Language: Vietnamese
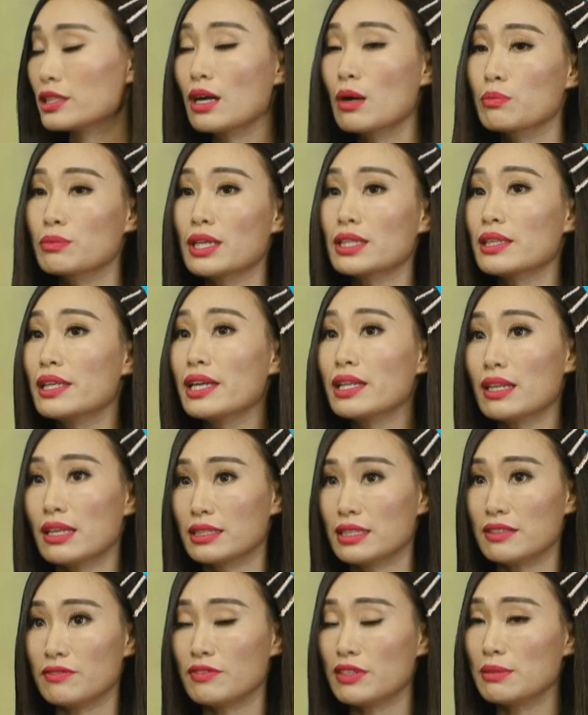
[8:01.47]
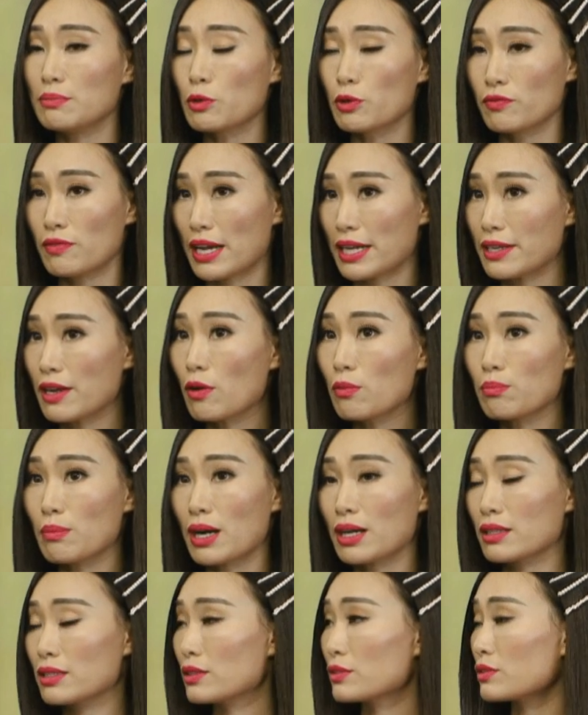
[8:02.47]
chứ không nhất thiết là chỉ vì một vài đồng
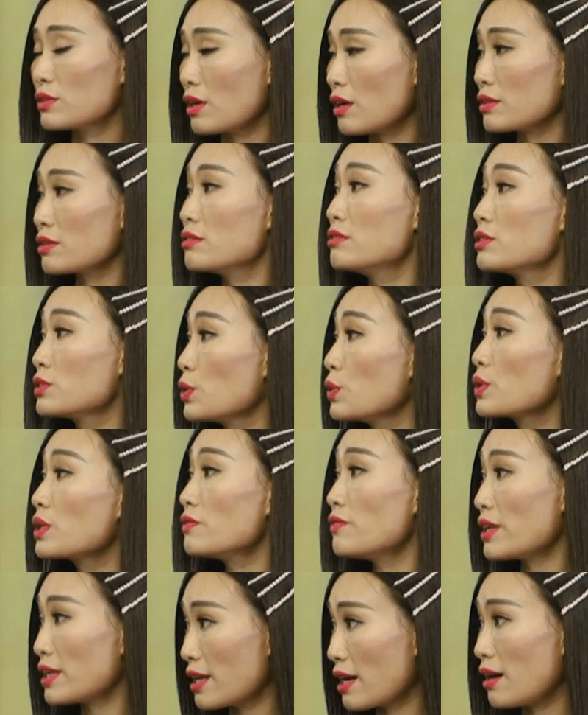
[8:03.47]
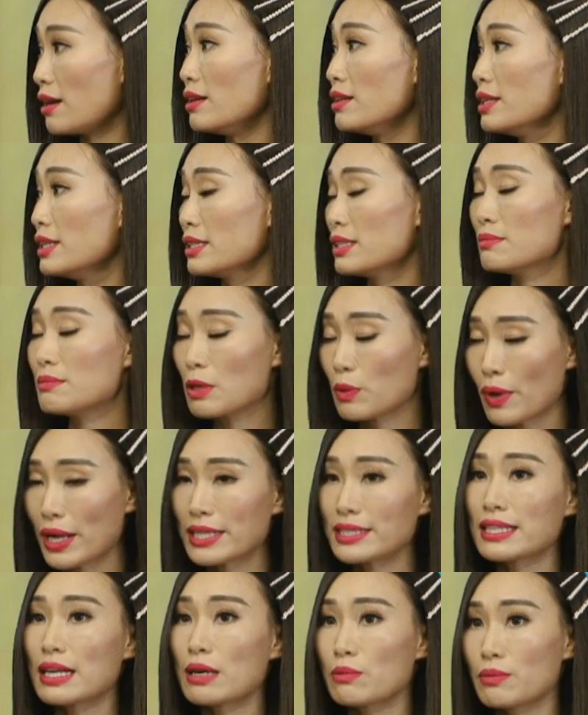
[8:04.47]
mà họ từ chối cái phần đó nhưng mà
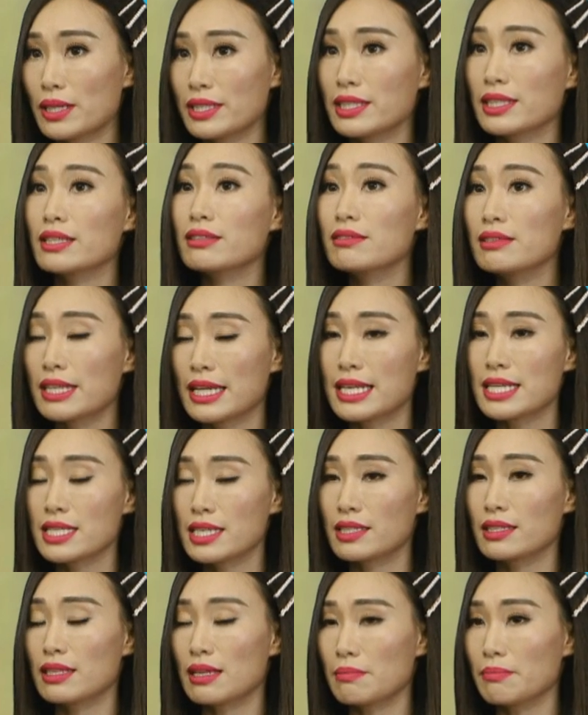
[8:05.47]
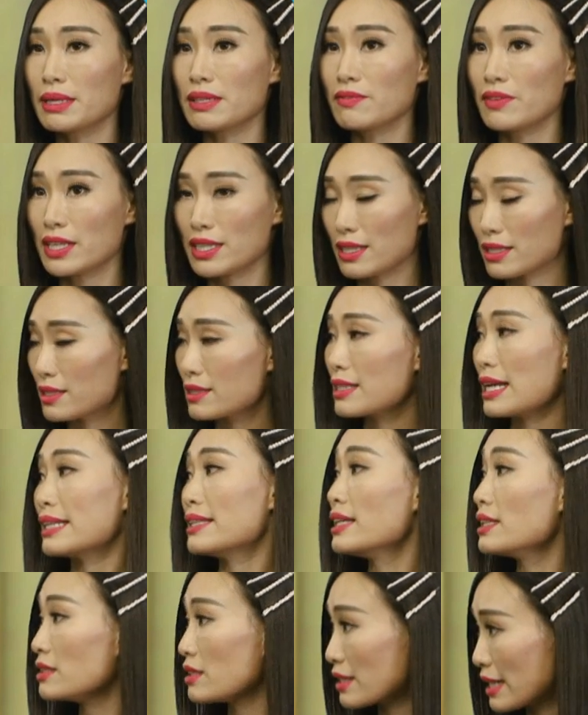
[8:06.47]
quan trọng là những cái người agent là mình phải giải
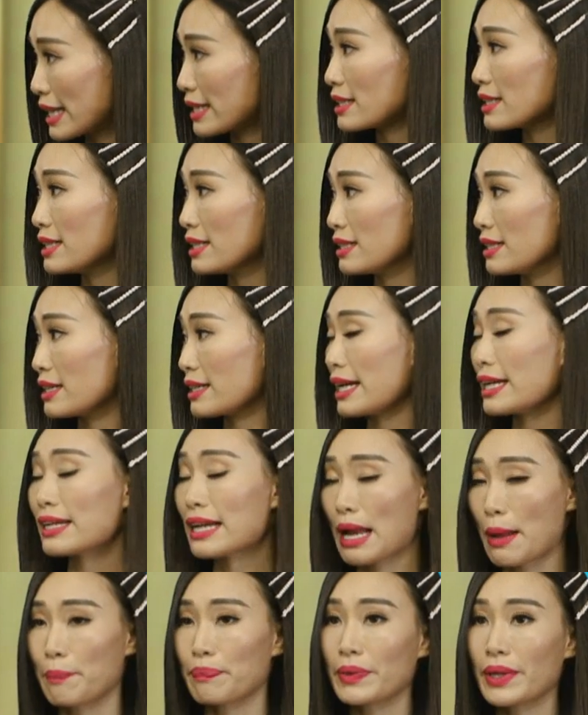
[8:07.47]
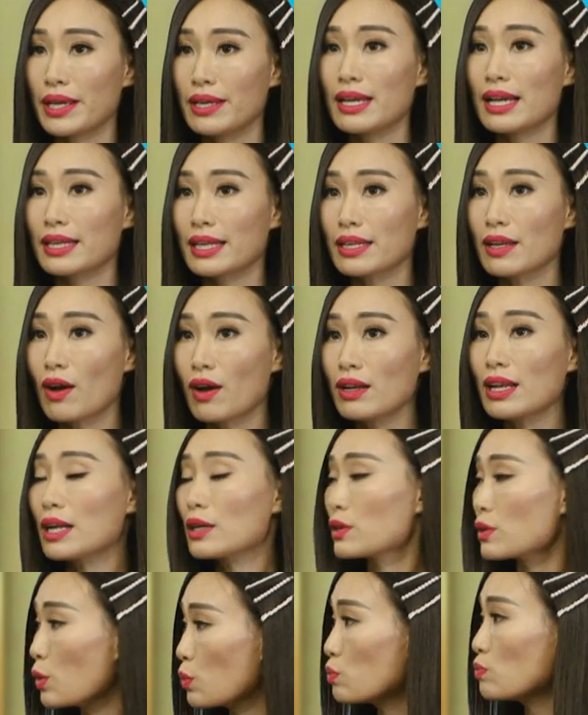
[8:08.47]
thích cho khách để khách cảm thấy là cái đó
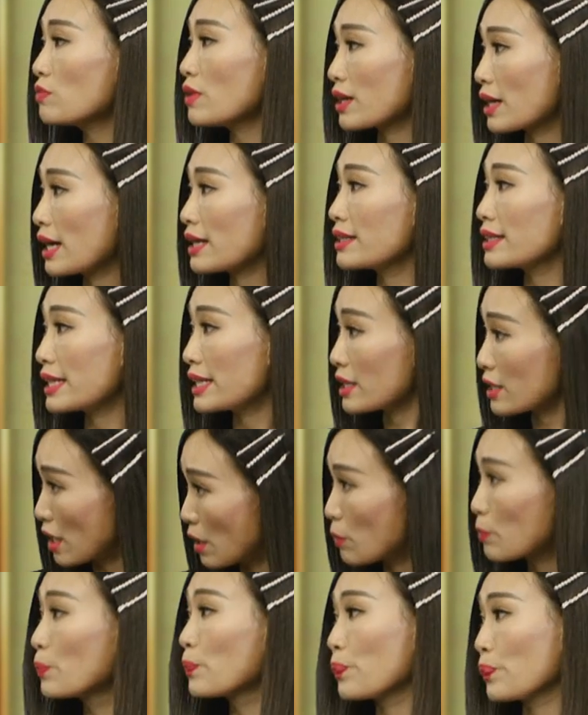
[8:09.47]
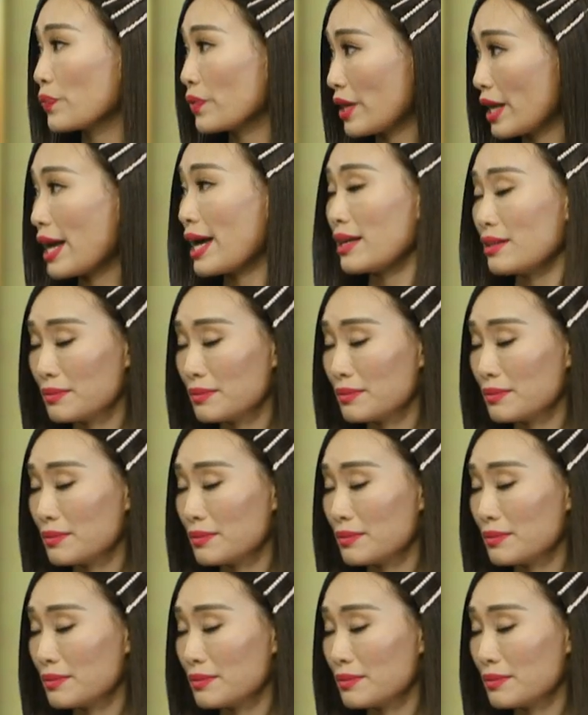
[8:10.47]
là đúng mà cần hay không Yeah.